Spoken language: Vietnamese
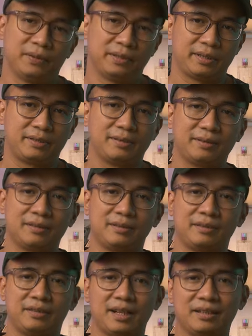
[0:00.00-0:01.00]
Post
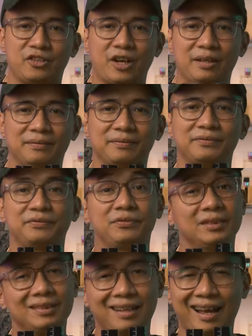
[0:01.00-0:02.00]
Jargen
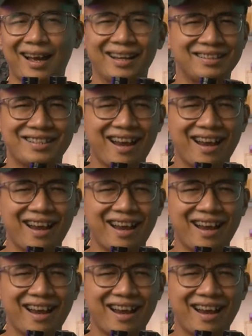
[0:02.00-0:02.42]
hai